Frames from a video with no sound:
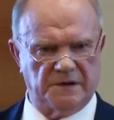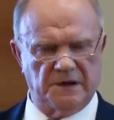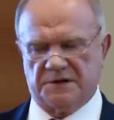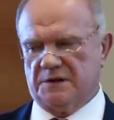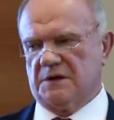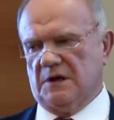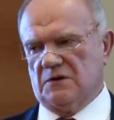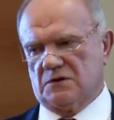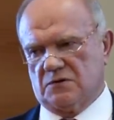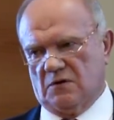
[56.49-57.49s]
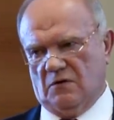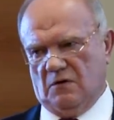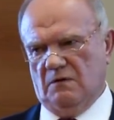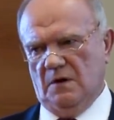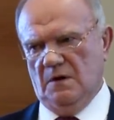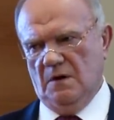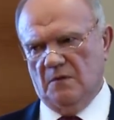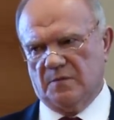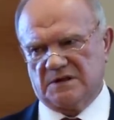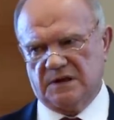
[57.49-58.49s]
Я считаю, что
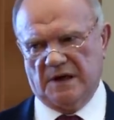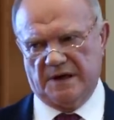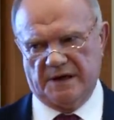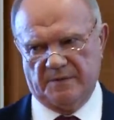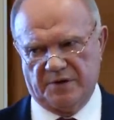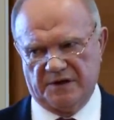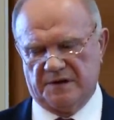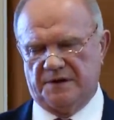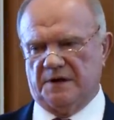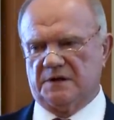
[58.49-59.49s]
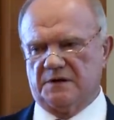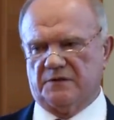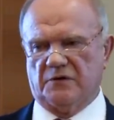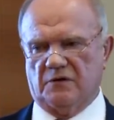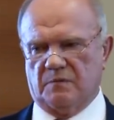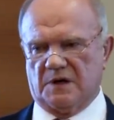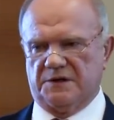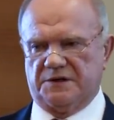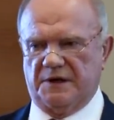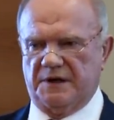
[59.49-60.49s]
послание президента в его
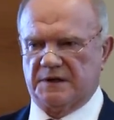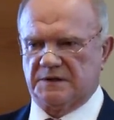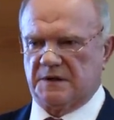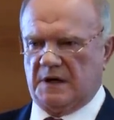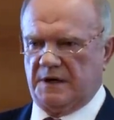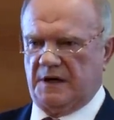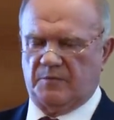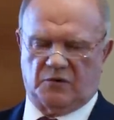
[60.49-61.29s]
обращении к стране